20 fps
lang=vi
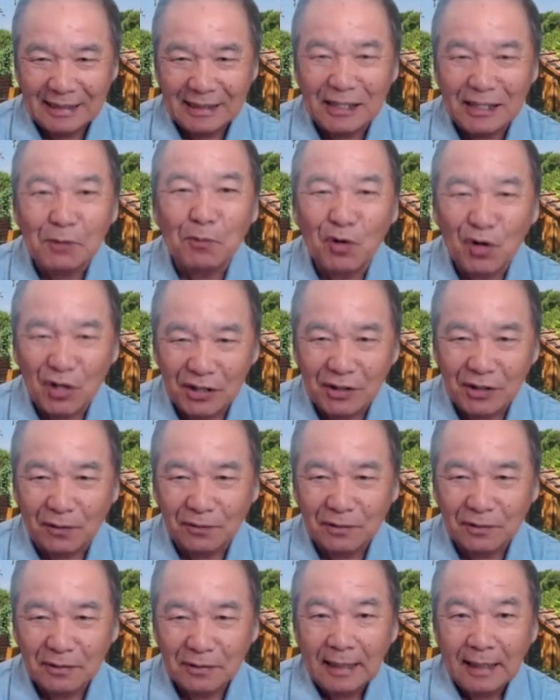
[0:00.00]
gì bùa
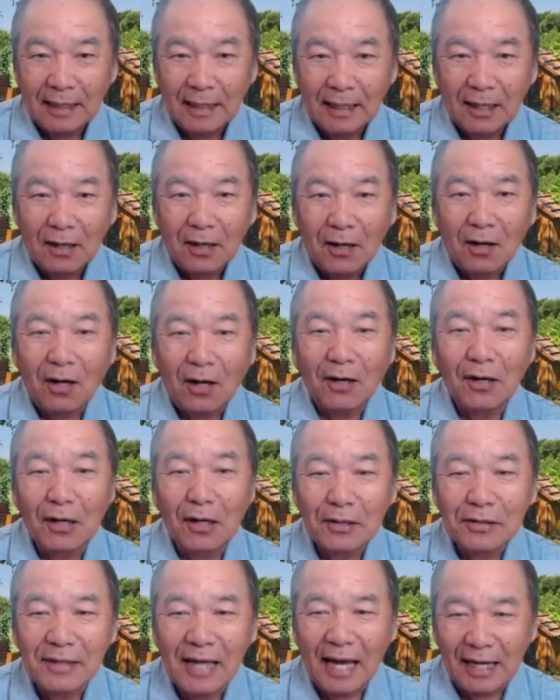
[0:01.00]
xong khó
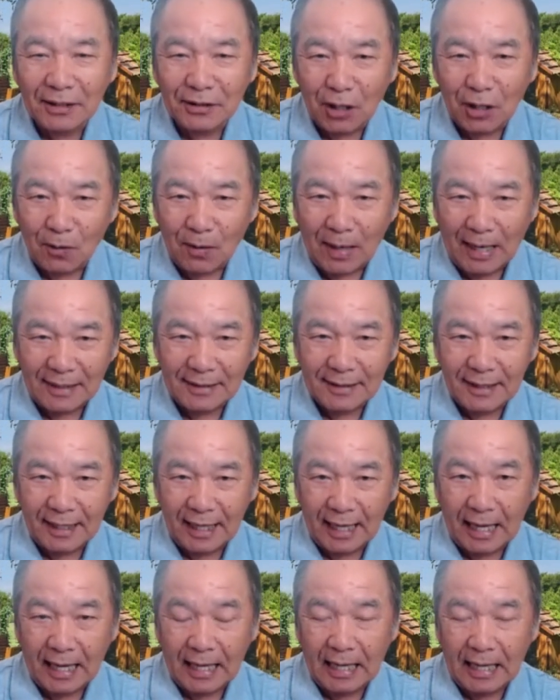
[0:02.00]
nó sai tàu hai
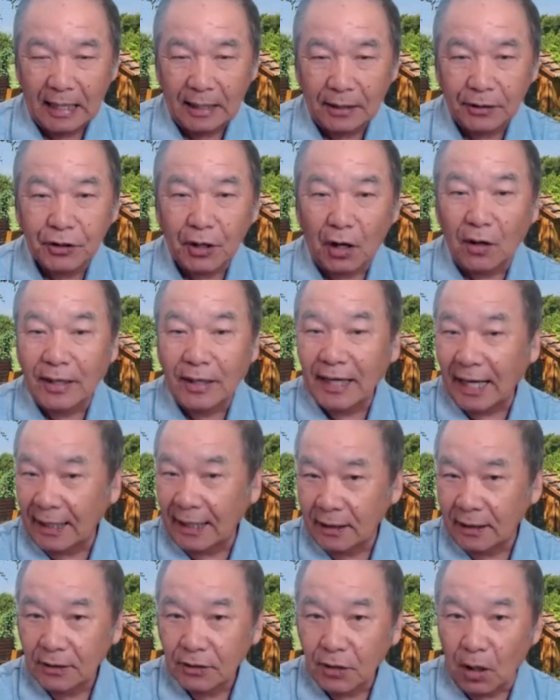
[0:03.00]
tia cho
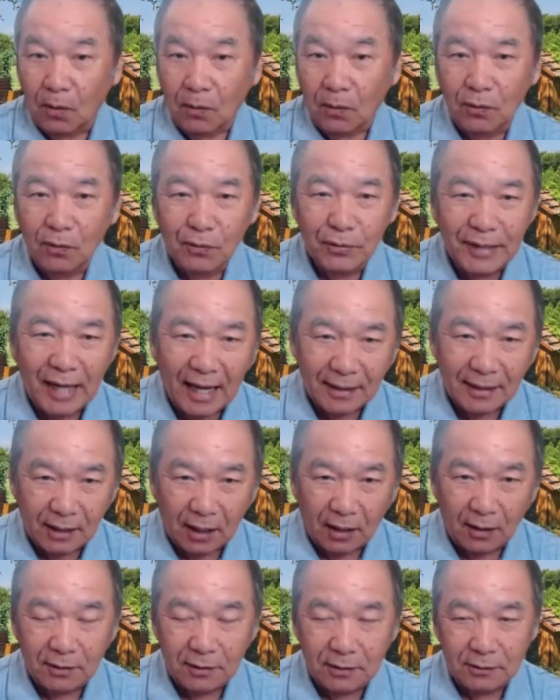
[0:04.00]
nên thổ lúc chèn
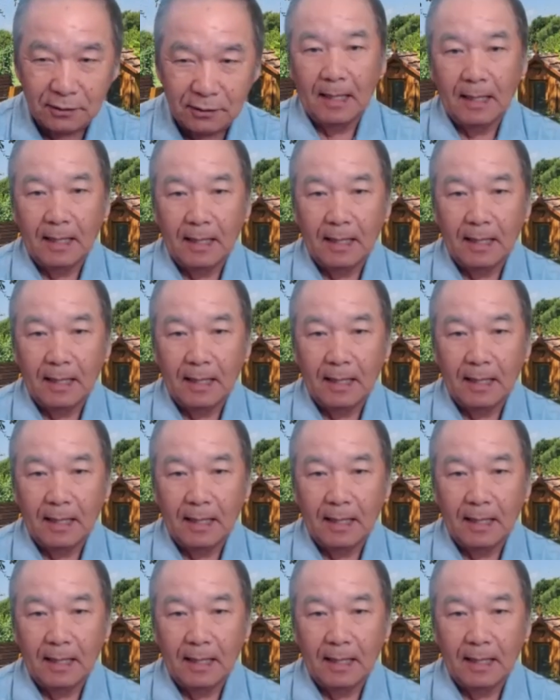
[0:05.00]
tờ